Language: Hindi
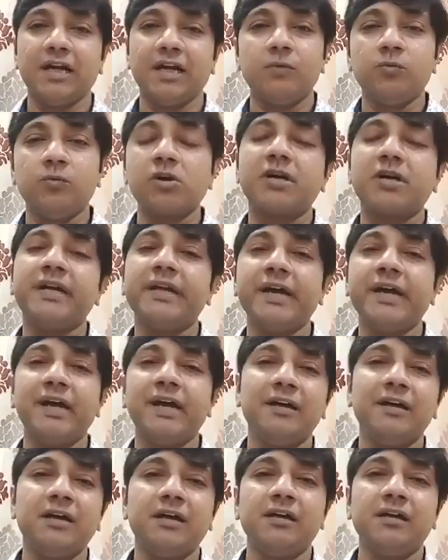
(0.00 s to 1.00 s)
वो गया
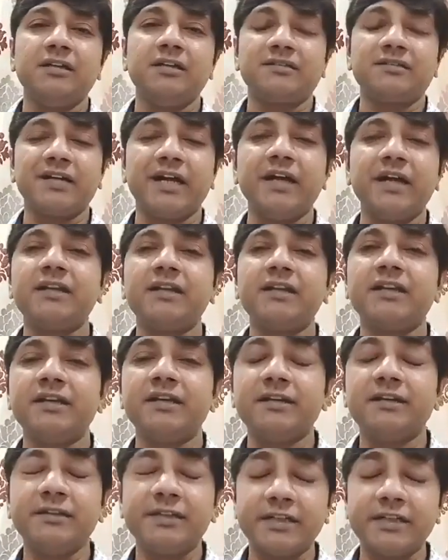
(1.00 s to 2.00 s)
इसराइल के
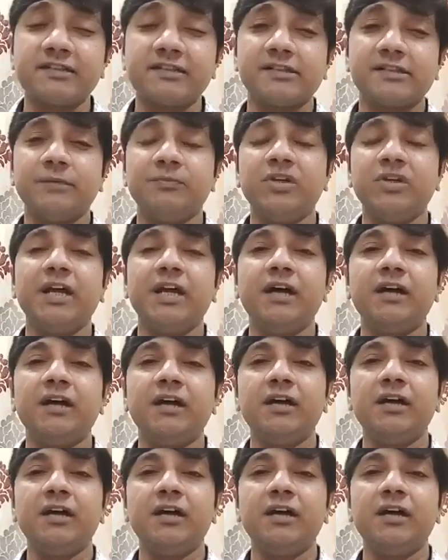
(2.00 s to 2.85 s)
एल्डर्स से मिला